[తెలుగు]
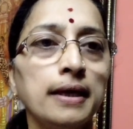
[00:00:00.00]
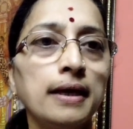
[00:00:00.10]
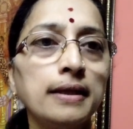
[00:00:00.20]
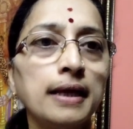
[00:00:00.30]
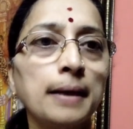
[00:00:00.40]

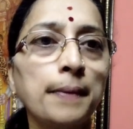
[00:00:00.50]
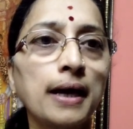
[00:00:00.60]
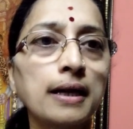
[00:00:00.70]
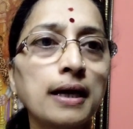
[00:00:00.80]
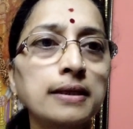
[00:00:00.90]
ఈ
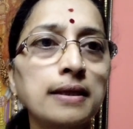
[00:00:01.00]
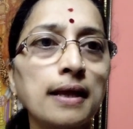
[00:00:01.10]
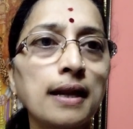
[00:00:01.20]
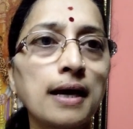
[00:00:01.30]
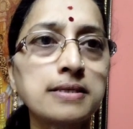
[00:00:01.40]
దీపారాధన
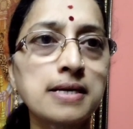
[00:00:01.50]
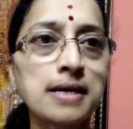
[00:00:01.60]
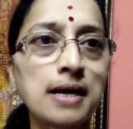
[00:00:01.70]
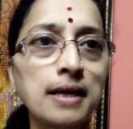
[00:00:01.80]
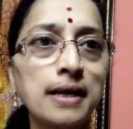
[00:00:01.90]
ఎలా
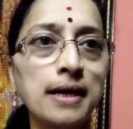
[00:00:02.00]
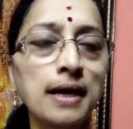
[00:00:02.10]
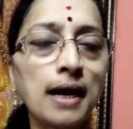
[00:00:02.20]
చేయాలి